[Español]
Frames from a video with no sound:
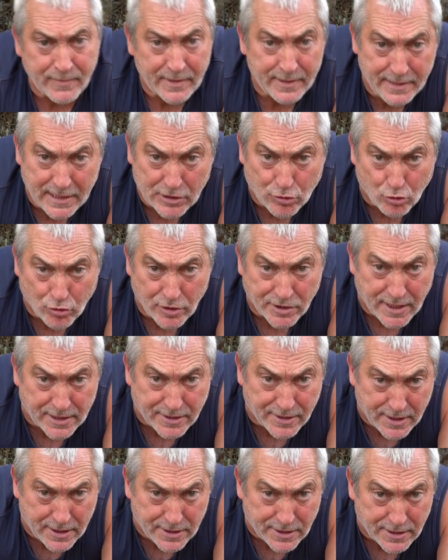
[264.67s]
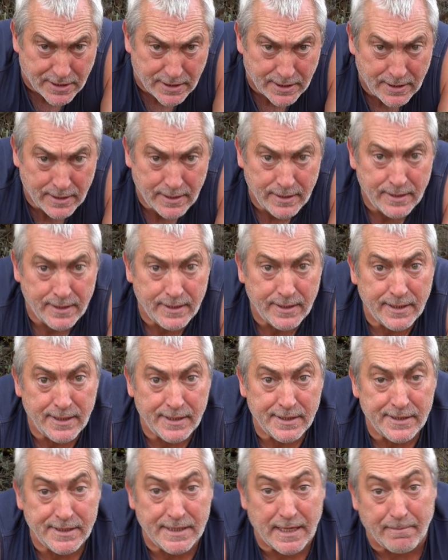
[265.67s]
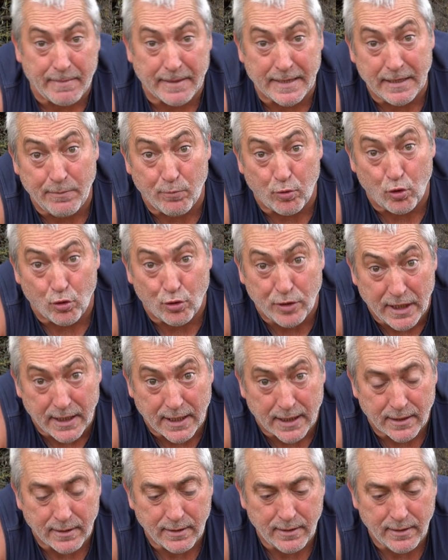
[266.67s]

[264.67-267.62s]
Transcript: de estos desastres, llamada involutina.